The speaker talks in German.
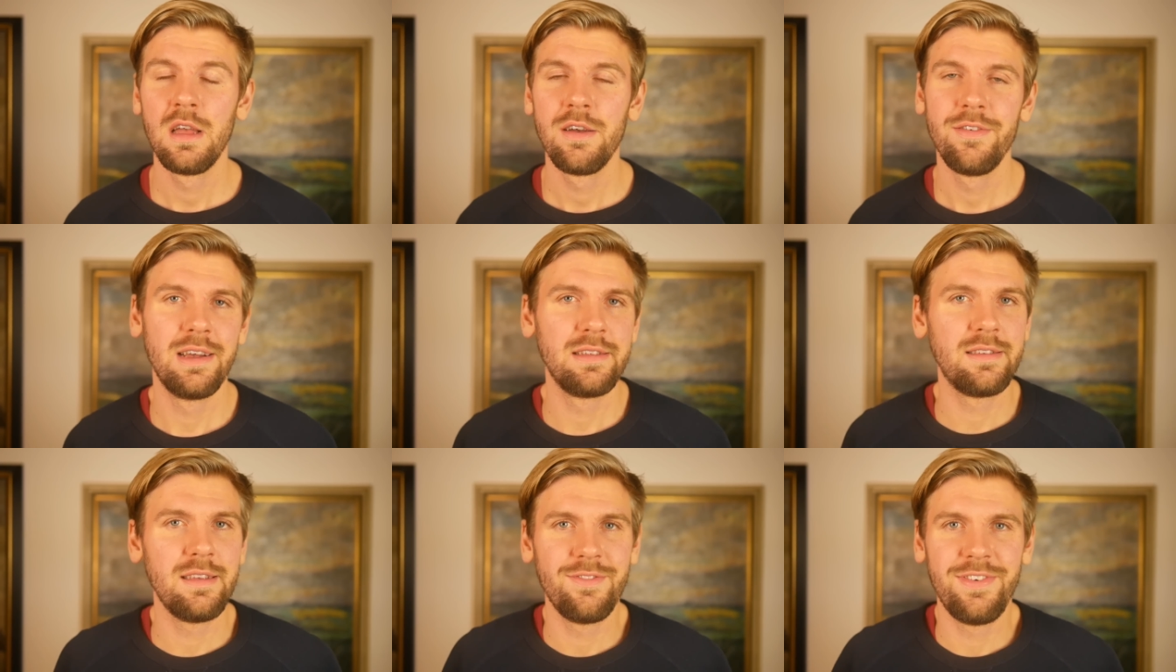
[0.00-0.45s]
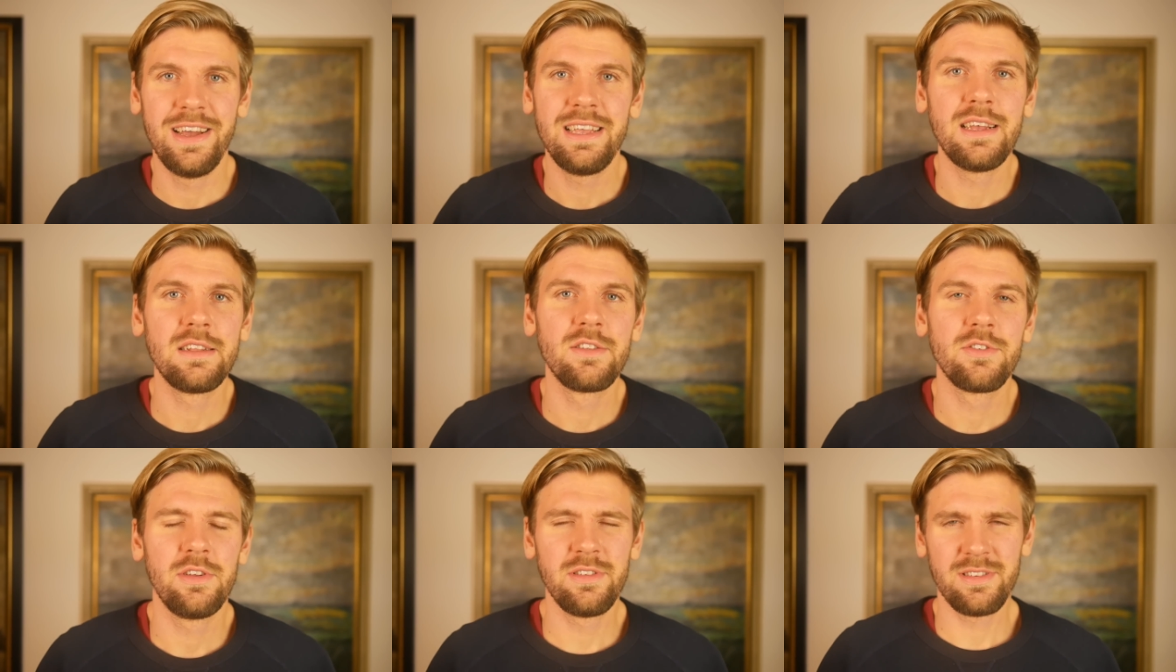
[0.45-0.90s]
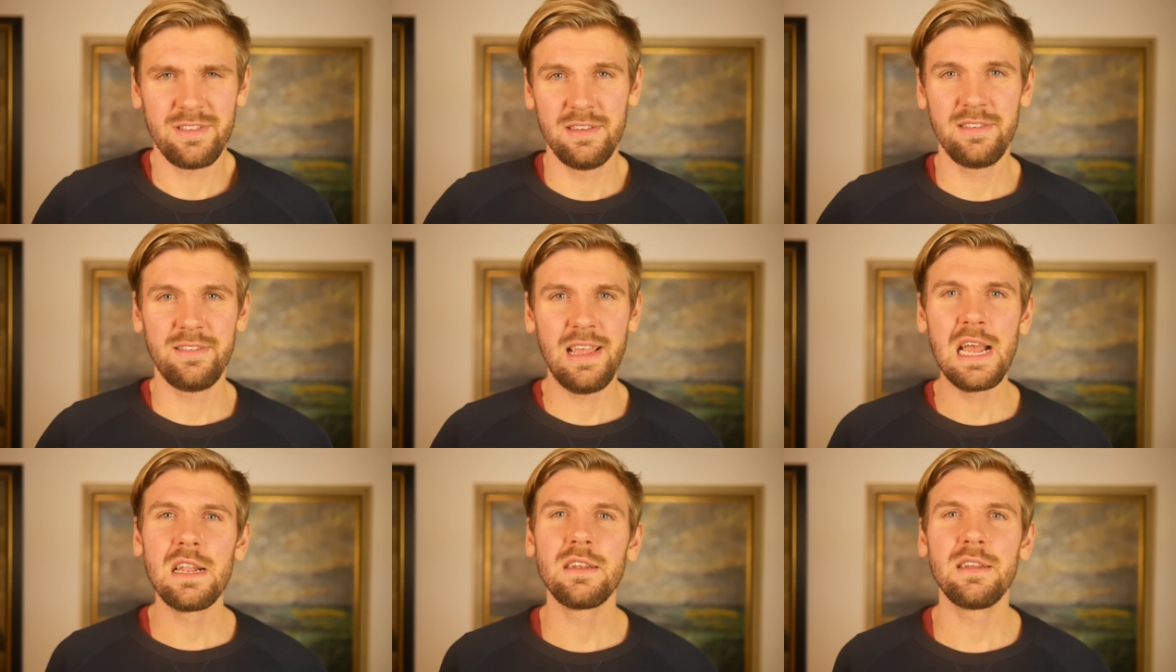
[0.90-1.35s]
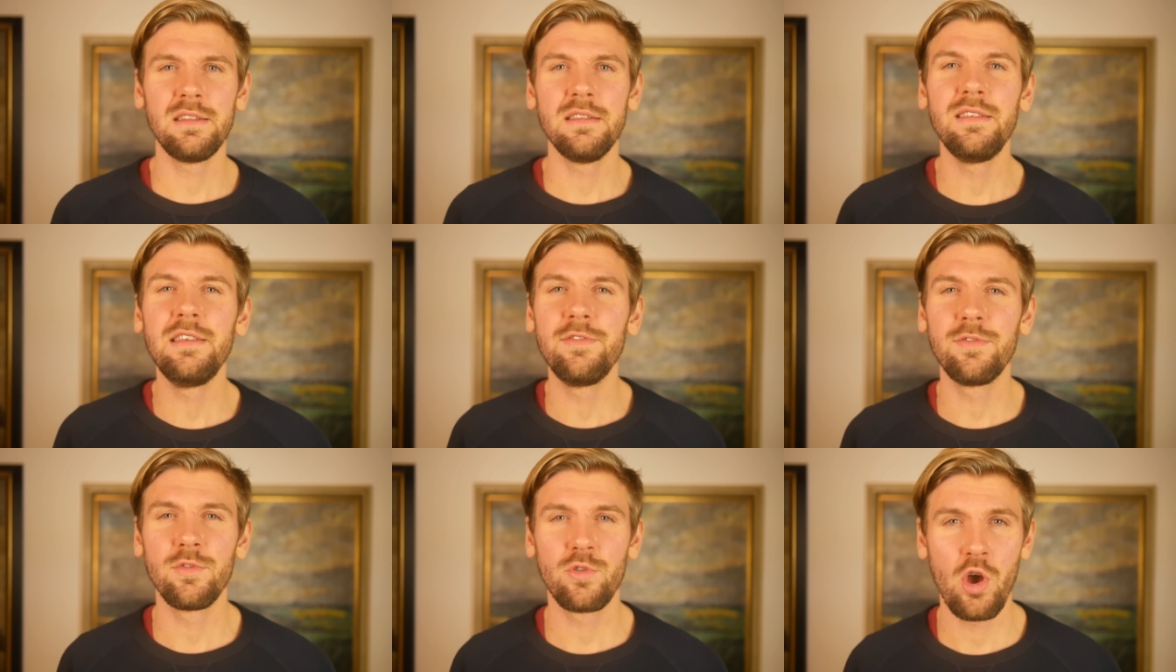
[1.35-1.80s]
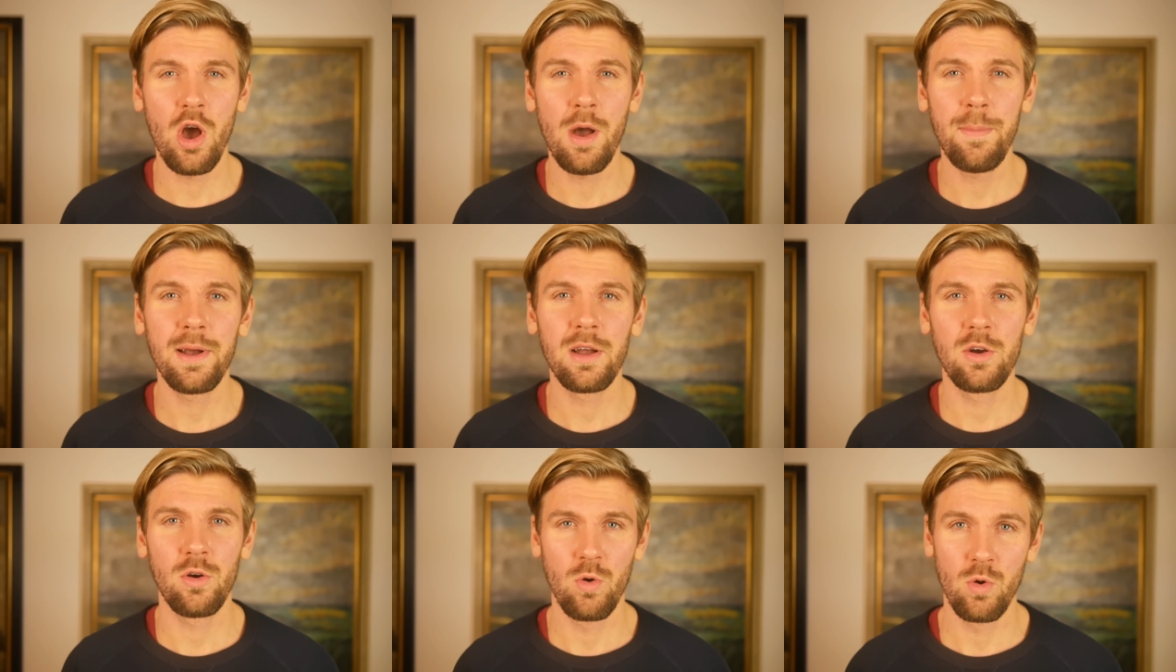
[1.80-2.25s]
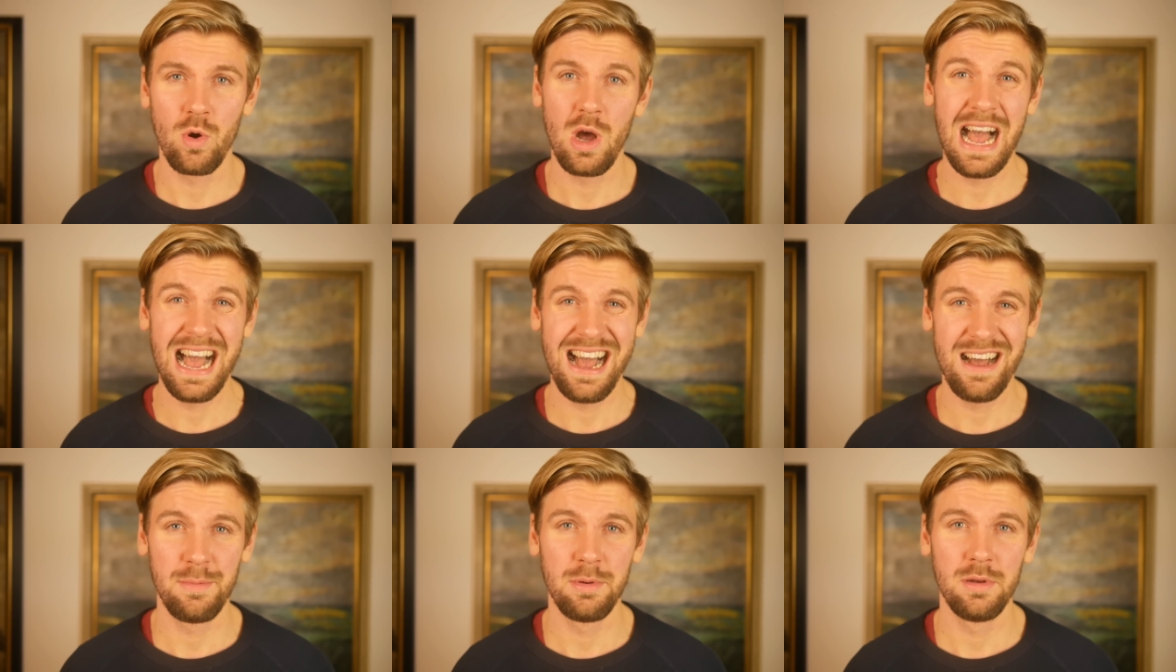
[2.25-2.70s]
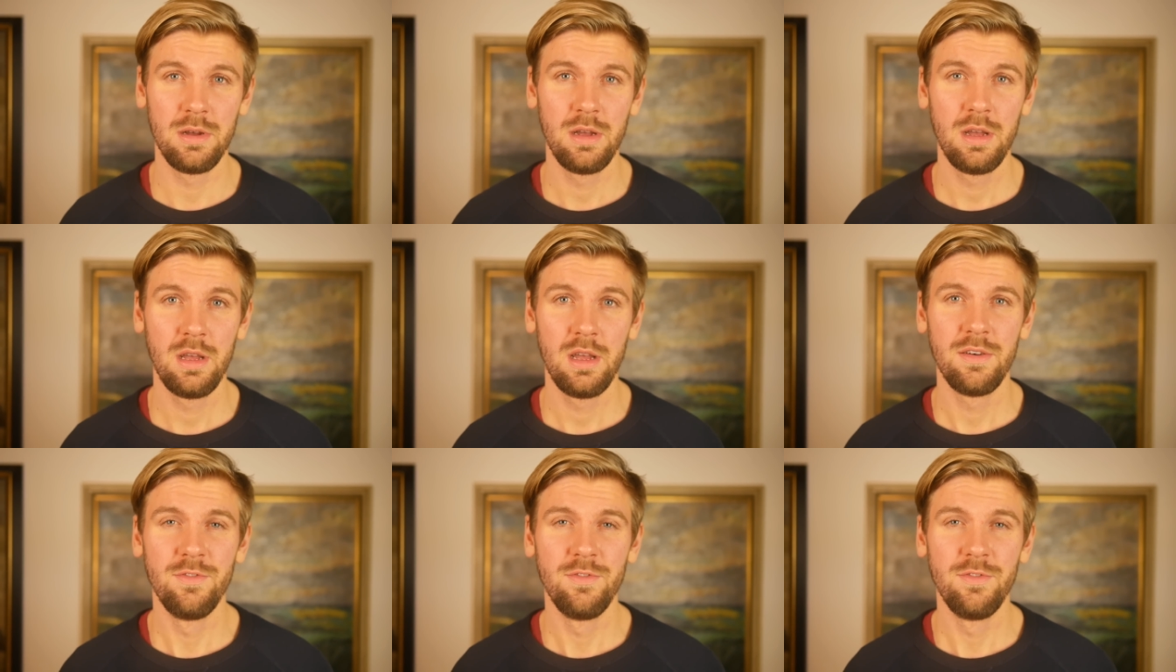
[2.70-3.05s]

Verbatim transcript: weil, weil ich ansonsten einen sehr intensiven Körpergeruch habe.